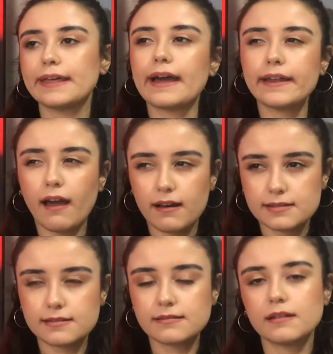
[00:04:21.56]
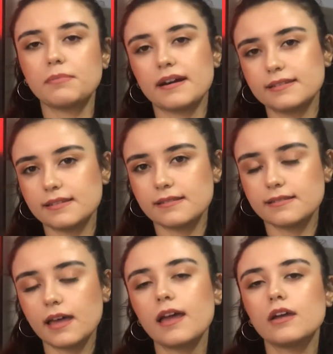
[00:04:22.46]
Yani aslında
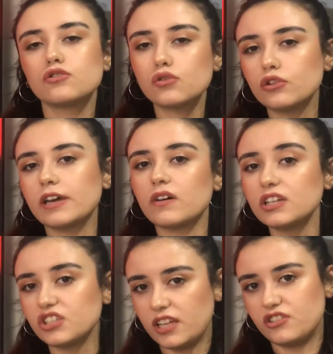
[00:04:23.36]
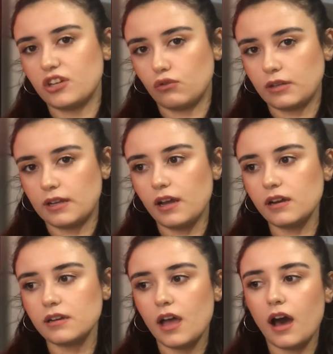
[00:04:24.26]
baktığınızda çok yavaş gelişen
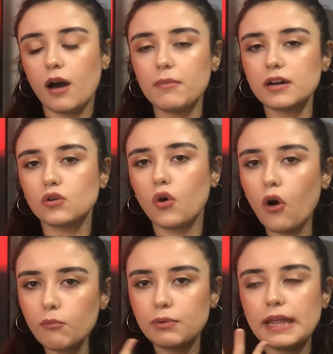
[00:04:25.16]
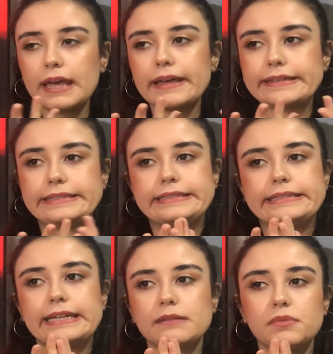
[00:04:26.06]
olaylar ama komple
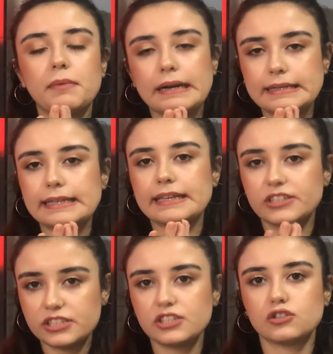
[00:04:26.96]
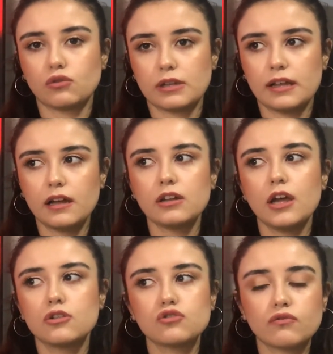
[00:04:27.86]
e, hani bir bankada geçtiği için olaylar
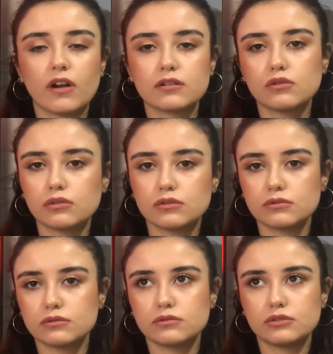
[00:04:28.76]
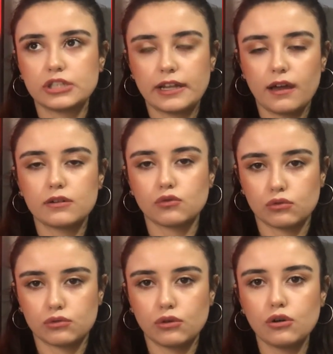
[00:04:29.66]
çok farklı şeyler de
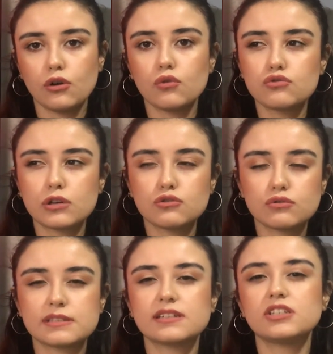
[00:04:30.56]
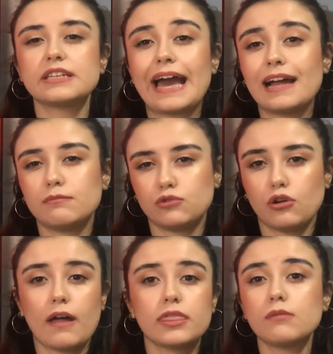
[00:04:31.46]
oluyor. O yüzden çok sıkıcı
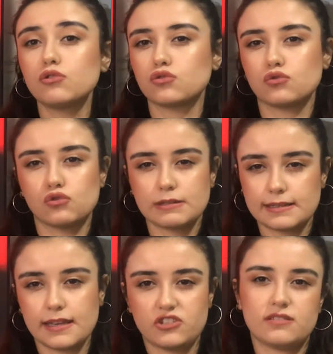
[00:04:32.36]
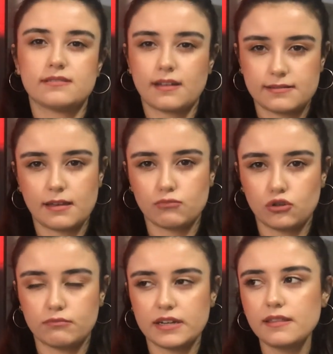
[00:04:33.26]
gelmiyor. Anlamıyorsunuz nasıl geçtiğini zaten
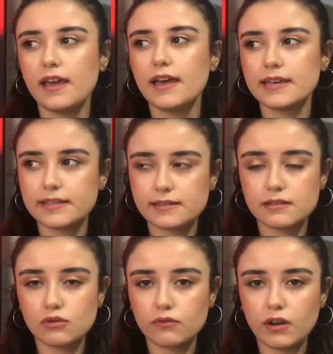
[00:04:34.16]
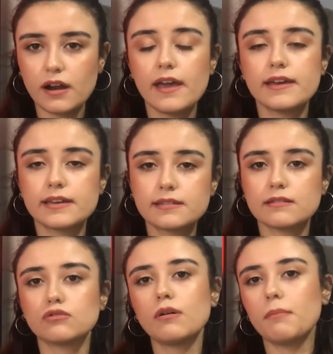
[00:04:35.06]
bölümlerin. İki sezon var. İki
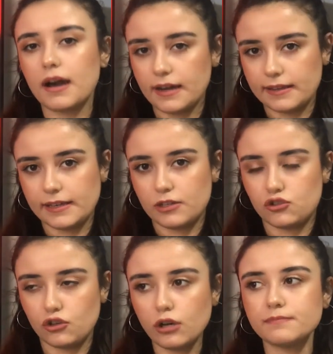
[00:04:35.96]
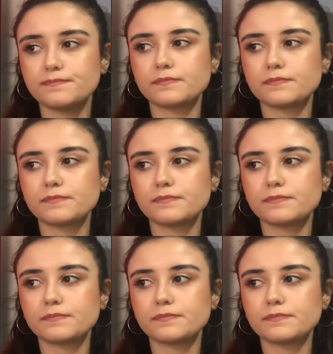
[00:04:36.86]
da bankada geçiyor.